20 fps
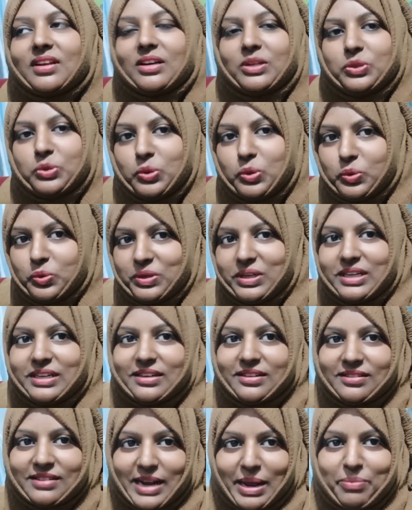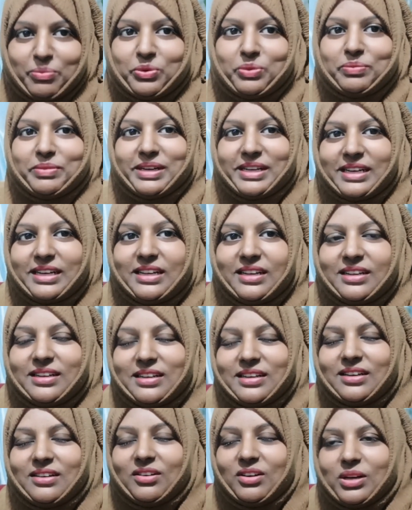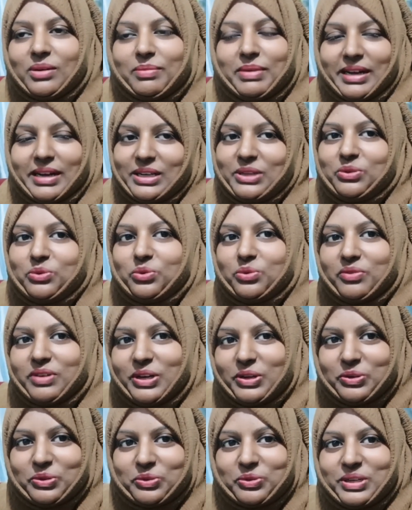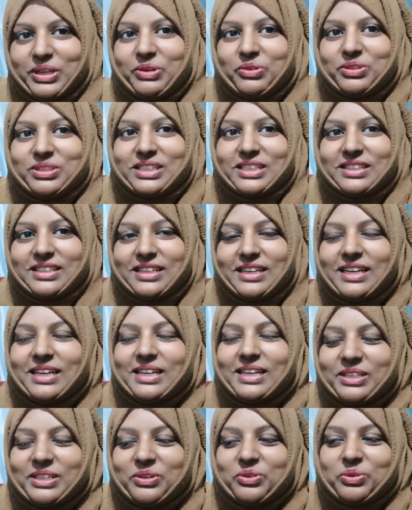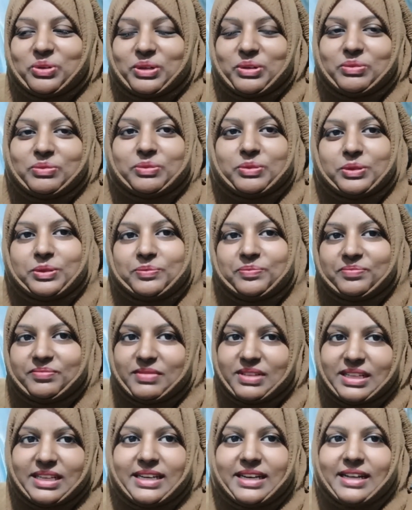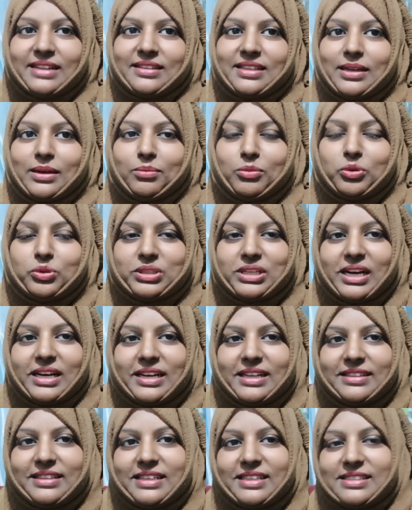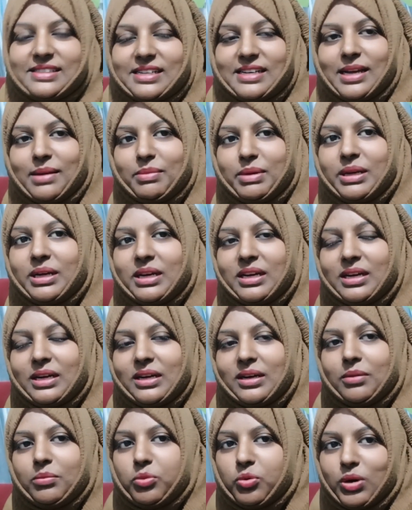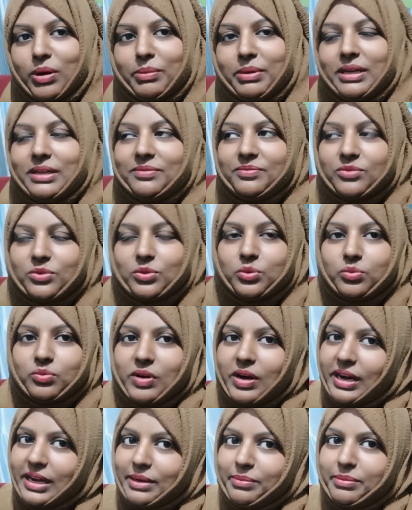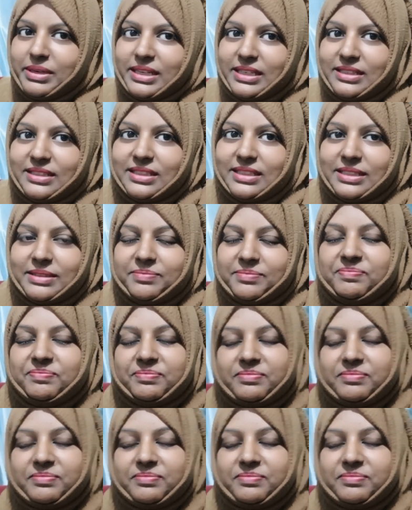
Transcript: जो लोकल रायपुर में है और बाकी दूर वाले को तो नहीं हो सकता ना क्योंकि वो भी रहते हैं हम लोग जहाँ रहते हैं इस एरिया में मोआ में तो वो आगे में रहते हैं